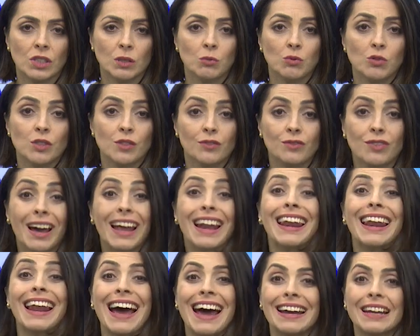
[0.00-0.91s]
Vamos
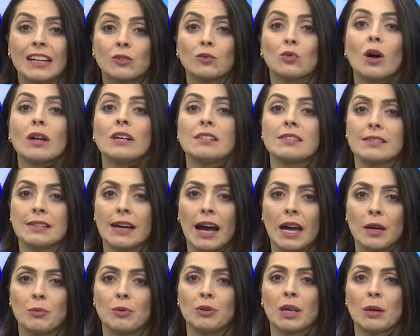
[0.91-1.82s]
falar,
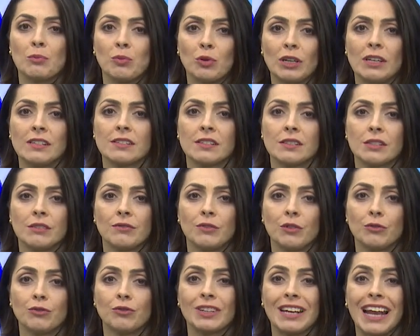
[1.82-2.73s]
atualizar, porque a Polícia
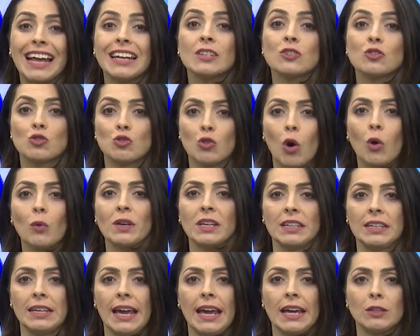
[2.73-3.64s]
Civil finalizou o
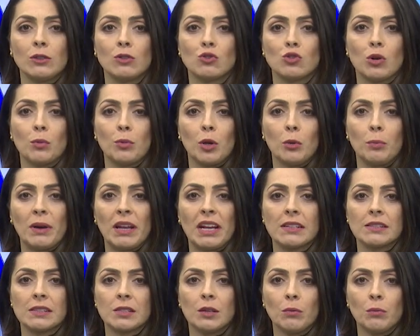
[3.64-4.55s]
inquérito sobre a
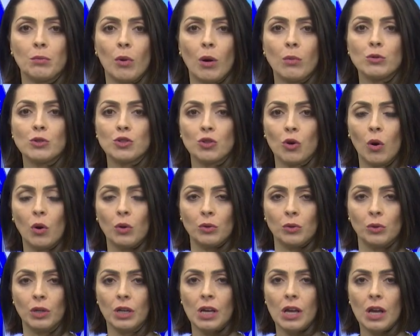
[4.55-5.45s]
Operação Pombo de
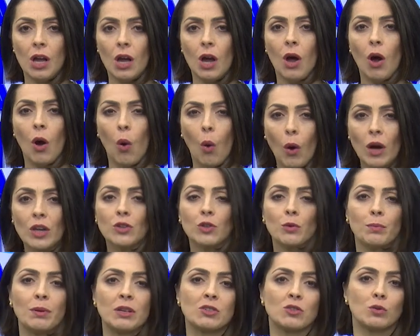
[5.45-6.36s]
Ouro.
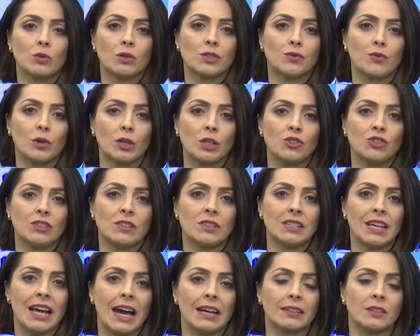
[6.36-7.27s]
Oito pessoas foram
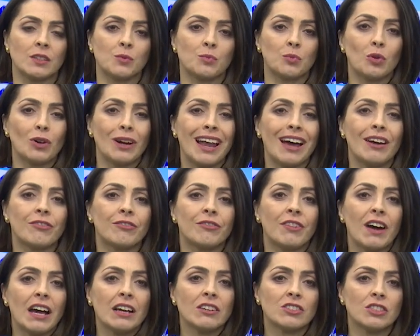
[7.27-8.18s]
indiciadas por
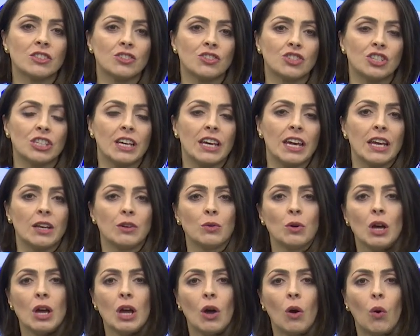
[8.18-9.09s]
lavagem de
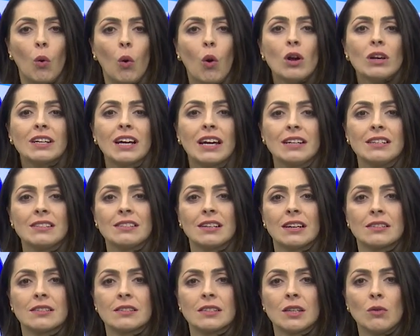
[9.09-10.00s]
dinheiro,
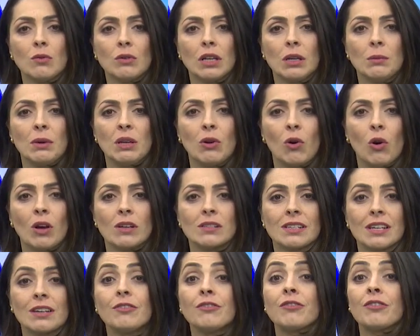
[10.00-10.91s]
organização
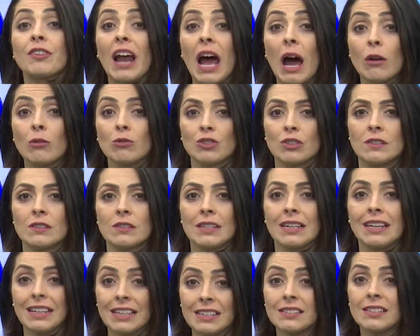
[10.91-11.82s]
criminosa e fraudes
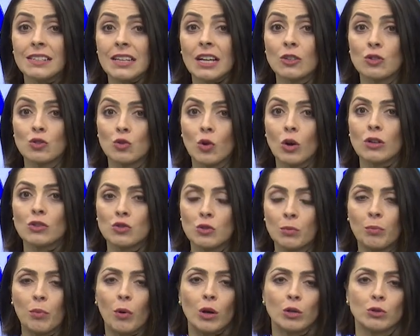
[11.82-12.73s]
em licitações
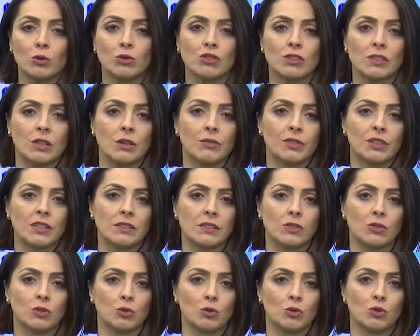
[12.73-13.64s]
no Porto de São
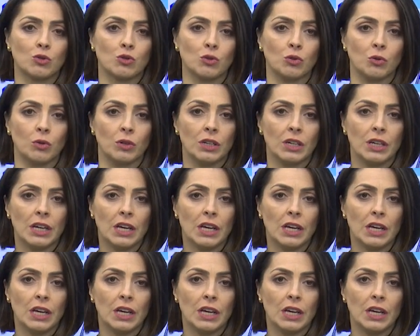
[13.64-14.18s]
Francisco do Sul.